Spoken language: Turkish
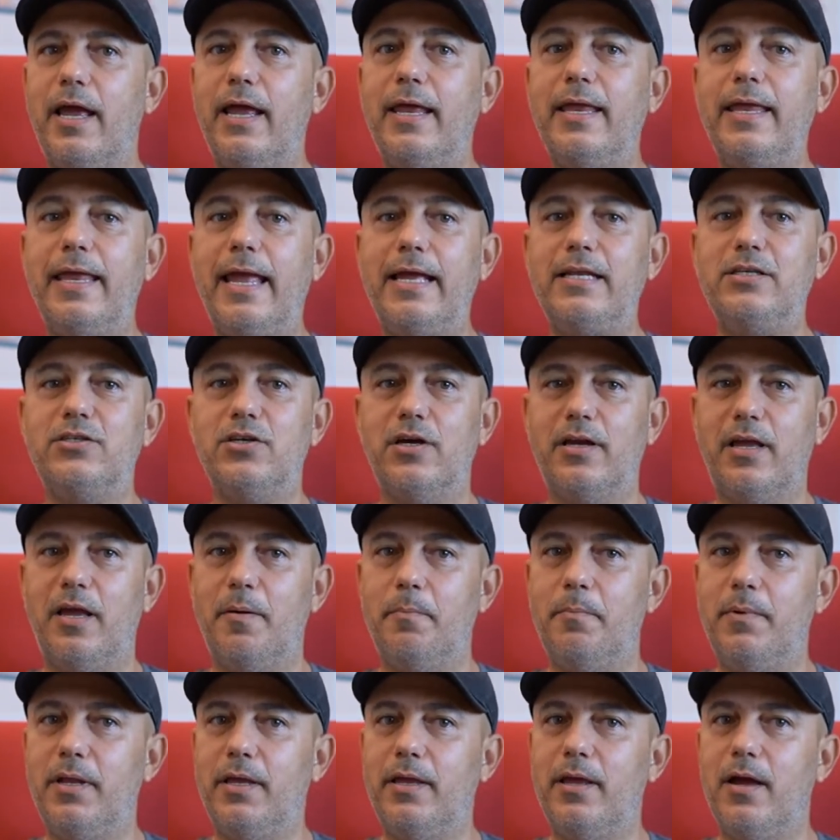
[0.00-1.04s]
en genç
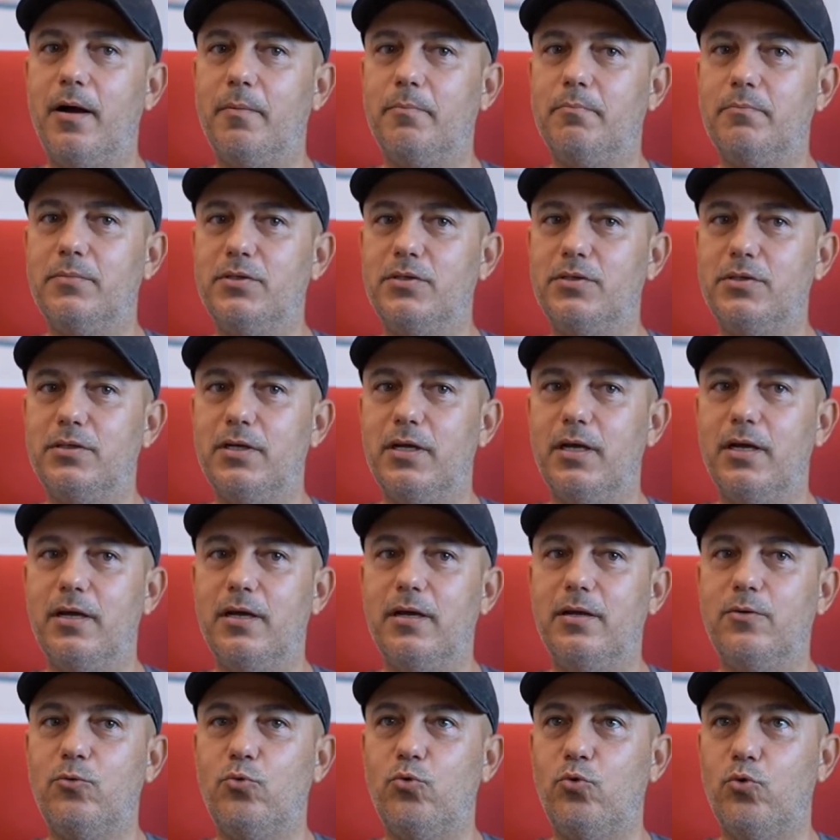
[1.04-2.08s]
hakemlik yapmış
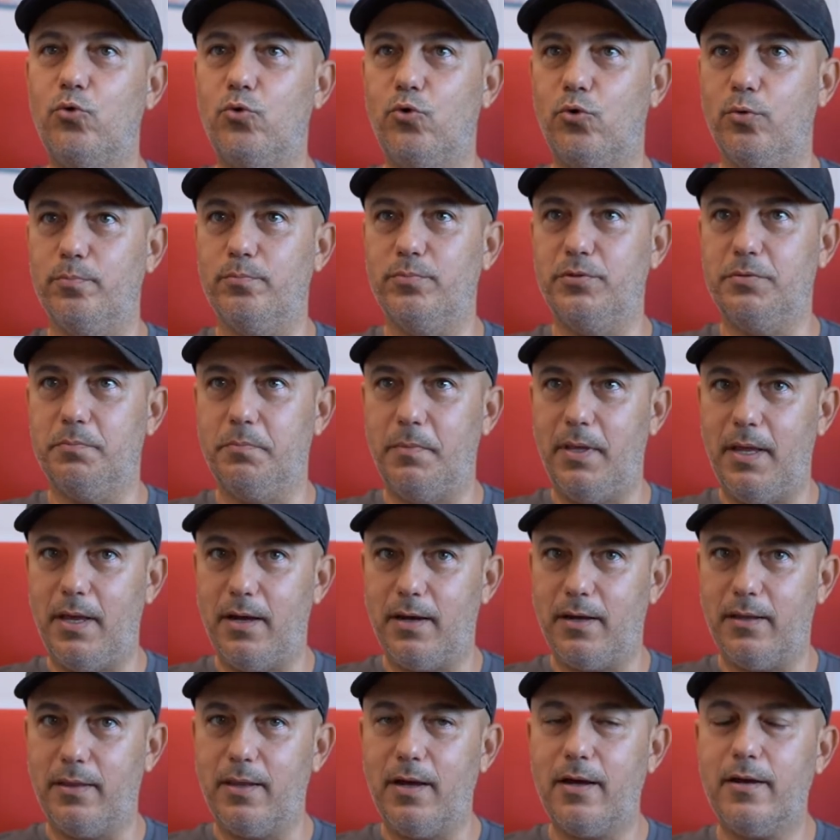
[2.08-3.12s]
e, Türk'üm şimdiye
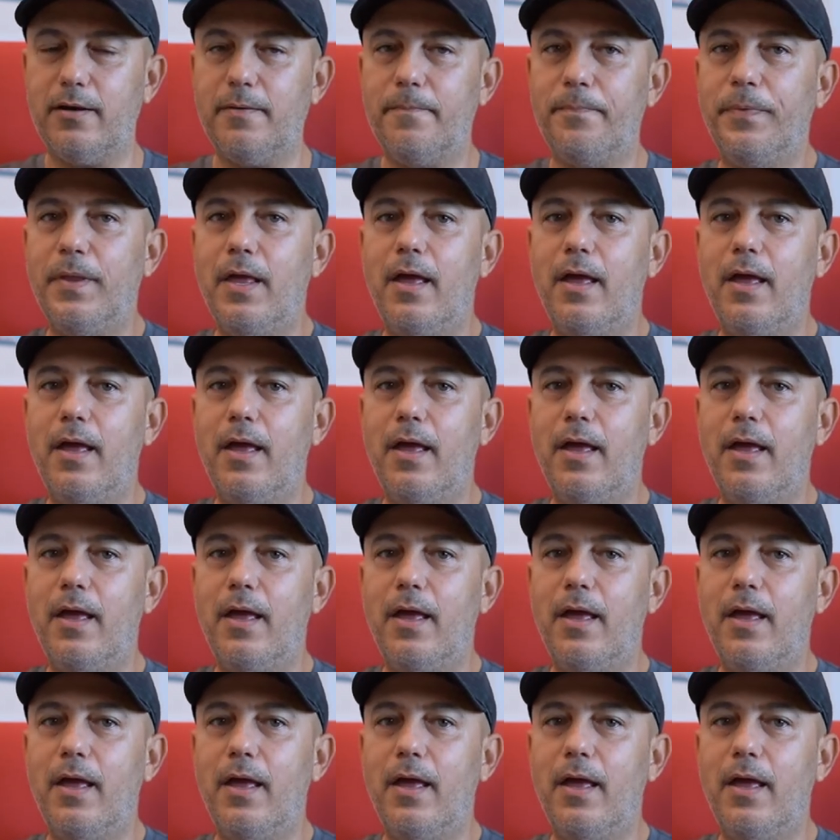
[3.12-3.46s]
kadar.